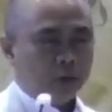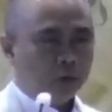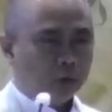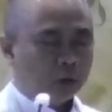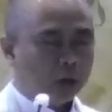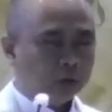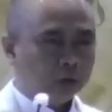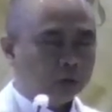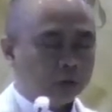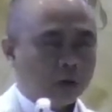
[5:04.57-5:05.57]
ini
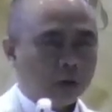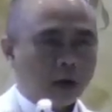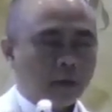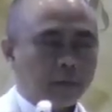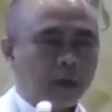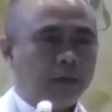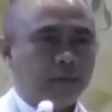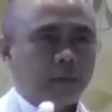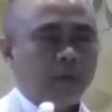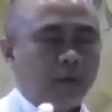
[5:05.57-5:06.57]
dikasih kerlap kerlip
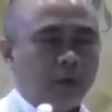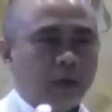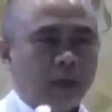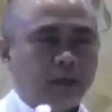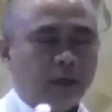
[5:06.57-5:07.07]
ya